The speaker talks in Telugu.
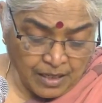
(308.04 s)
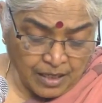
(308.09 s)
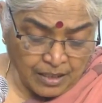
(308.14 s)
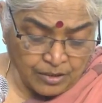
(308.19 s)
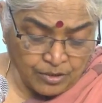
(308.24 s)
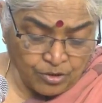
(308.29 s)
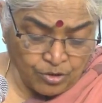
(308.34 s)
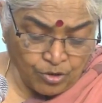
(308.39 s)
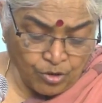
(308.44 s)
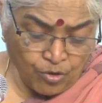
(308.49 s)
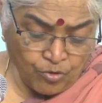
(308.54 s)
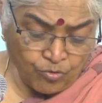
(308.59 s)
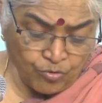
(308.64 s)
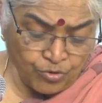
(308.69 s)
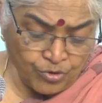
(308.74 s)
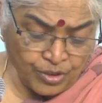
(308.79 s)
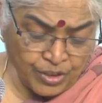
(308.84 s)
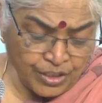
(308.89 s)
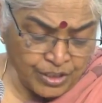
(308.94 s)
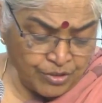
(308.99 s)
అందులో
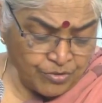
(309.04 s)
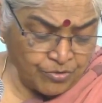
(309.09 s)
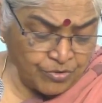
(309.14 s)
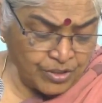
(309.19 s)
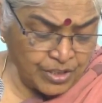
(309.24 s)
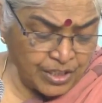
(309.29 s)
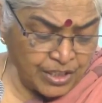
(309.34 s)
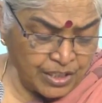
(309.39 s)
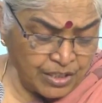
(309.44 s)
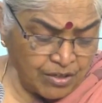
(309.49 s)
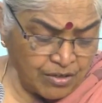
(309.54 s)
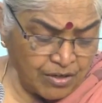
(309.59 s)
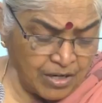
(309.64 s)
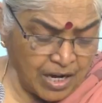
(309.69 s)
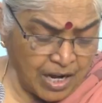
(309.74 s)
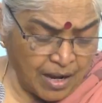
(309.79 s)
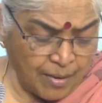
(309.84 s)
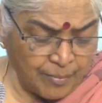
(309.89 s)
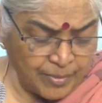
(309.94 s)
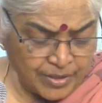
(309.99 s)
ఉన్నది
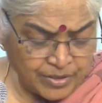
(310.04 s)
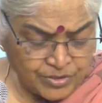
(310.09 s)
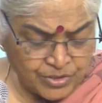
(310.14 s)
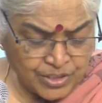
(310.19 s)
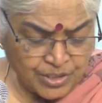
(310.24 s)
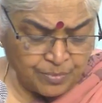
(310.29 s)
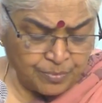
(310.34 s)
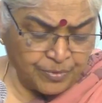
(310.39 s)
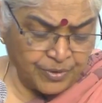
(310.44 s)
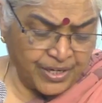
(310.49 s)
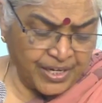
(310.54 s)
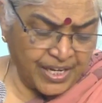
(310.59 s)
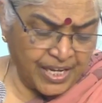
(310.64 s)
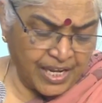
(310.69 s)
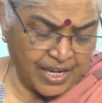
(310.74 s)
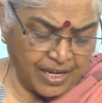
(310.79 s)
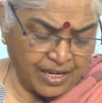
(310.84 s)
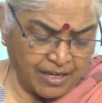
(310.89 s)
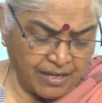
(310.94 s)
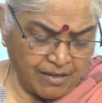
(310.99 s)
ఉన్నట్లుగా అమలు
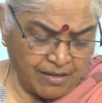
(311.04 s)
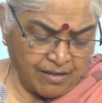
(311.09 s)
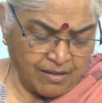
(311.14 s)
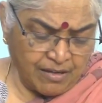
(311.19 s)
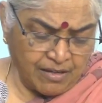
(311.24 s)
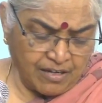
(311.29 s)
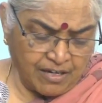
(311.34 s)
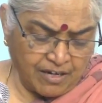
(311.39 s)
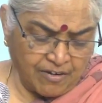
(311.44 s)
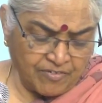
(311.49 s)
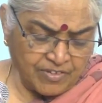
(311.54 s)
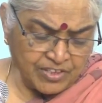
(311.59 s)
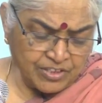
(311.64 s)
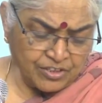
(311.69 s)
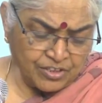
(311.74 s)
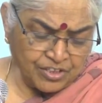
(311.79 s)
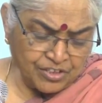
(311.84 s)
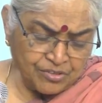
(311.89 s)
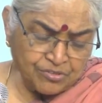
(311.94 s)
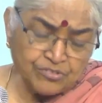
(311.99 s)
జరుపుటయే
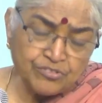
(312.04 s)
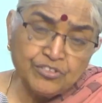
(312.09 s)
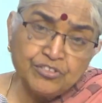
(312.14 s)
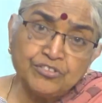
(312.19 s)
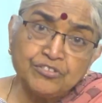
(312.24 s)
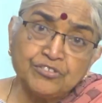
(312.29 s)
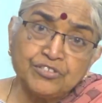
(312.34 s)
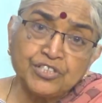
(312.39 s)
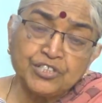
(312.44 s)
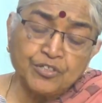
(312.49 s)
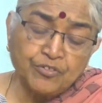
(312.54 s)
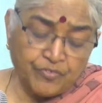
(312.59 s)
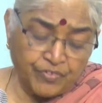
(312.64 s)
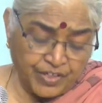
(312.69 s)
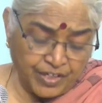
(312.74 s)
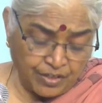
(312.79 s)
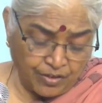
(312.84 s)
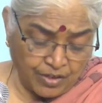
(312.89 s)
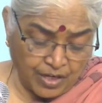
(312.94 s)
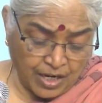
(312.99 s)
రవంతయూ దిద్దుటకు
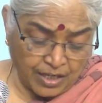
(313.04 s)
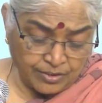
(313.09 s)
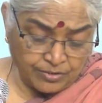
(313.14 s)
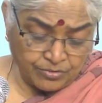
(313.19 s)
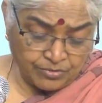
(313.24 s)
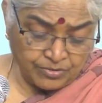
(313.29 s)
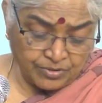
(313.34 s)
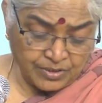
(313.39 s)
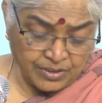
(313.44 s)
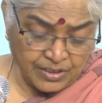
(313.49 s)
వీలు కాదు